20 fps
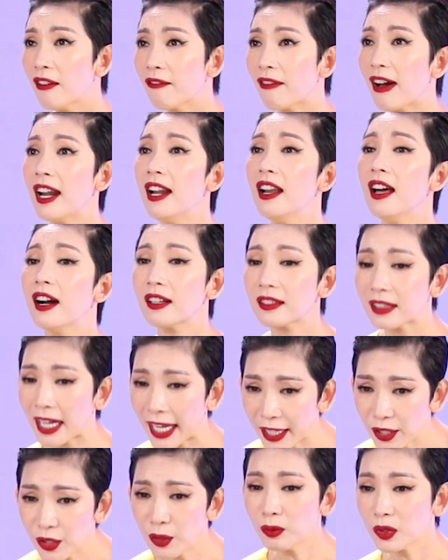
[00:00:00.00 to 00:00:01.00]
Và lần
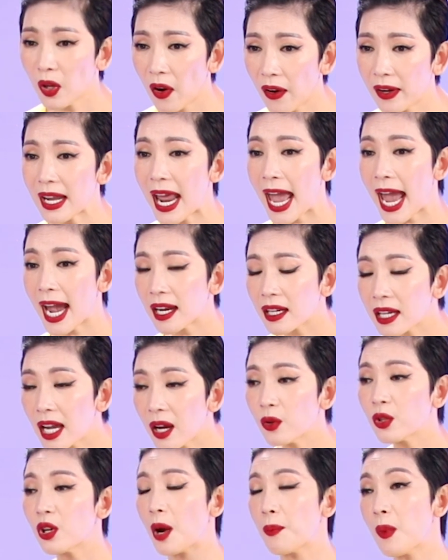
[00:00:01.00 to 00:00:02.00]
này chúng tôi đang
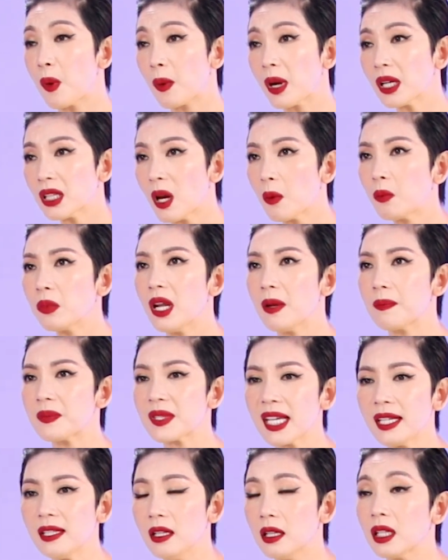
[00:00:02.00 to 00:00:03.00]
kêu gọi một cái thông điệp
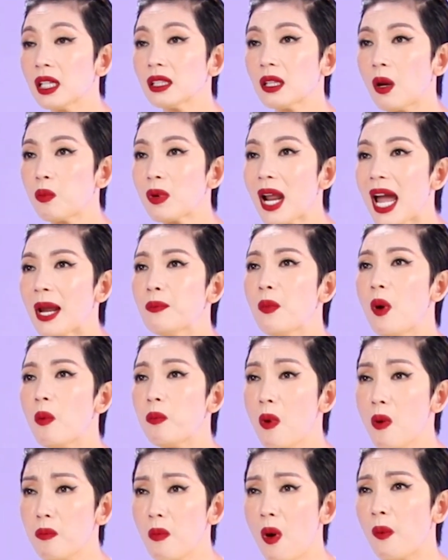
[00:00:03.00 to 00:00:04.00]
xây dựng cái tổng đài
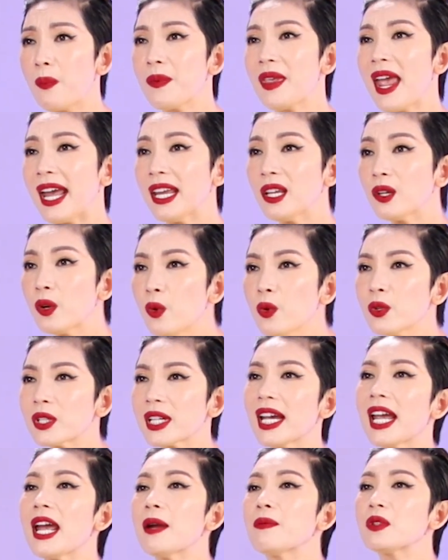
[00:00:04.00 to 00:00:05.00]
111 giải cứu
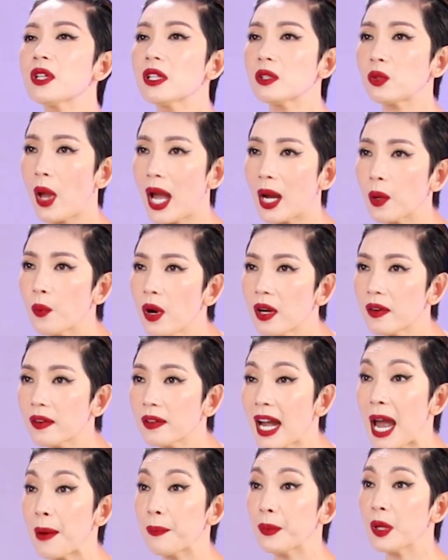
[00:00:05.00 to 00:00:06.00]
trẻ em trên toàn quốc
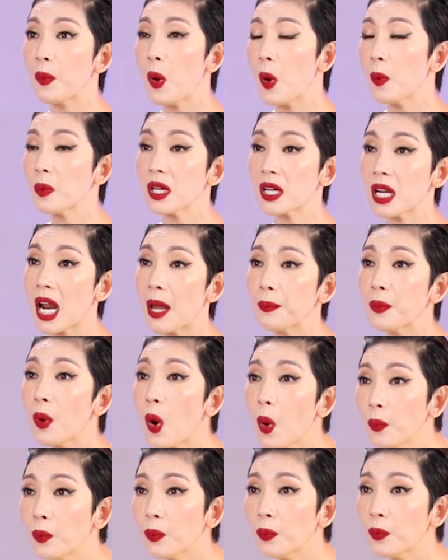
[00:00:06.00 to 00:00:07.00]
24 trên
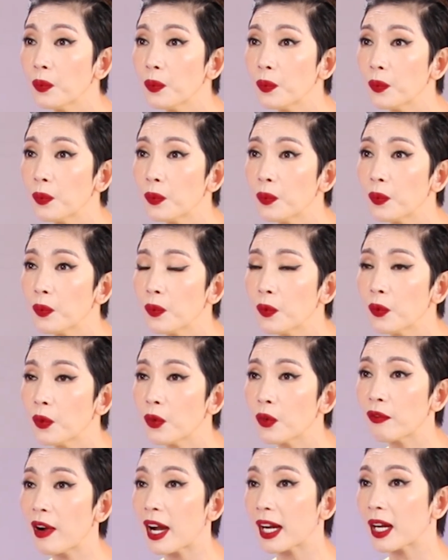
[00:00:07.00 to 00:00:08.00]
24.
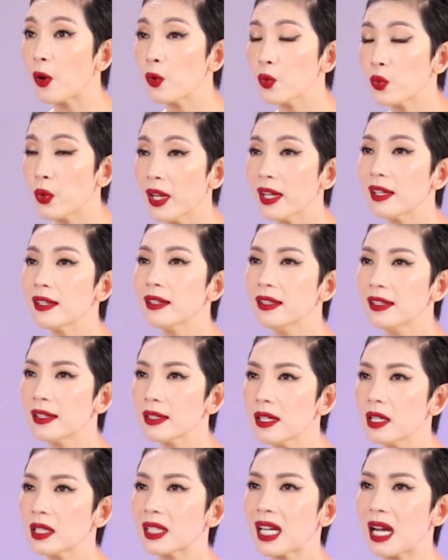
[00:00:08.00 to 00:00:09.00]
Và câu chuyện dựa
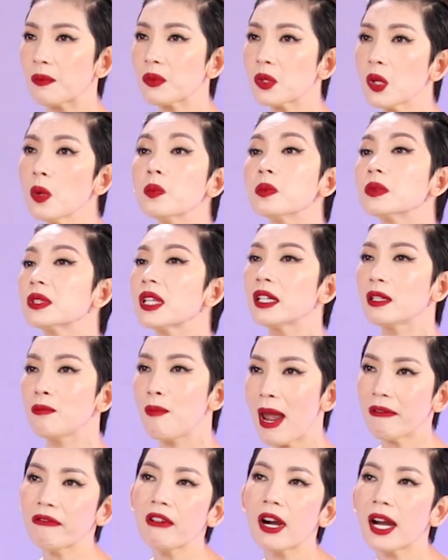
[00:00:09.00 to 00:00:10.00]
trên cảm xúc từ
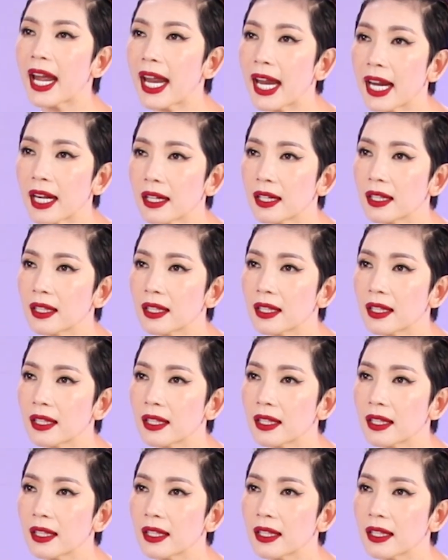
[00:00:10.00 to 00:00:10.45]
bé Vân An